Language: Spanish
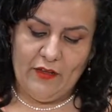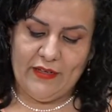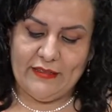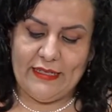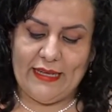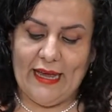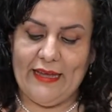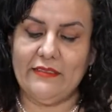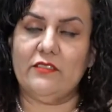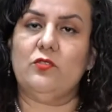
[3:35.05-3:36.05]
Fíjense que
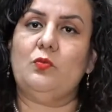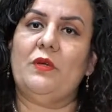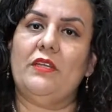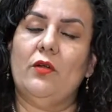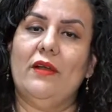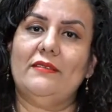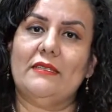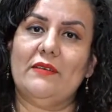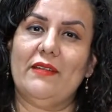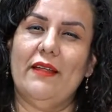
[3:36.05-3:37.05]
ahí se suspendieron las
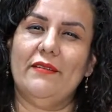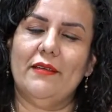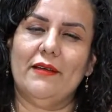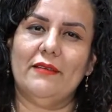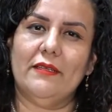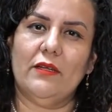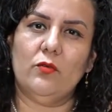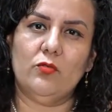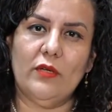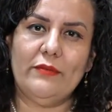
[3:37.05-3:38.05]
actividades en Casa de
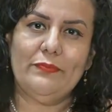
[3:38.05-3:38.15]
Cultura.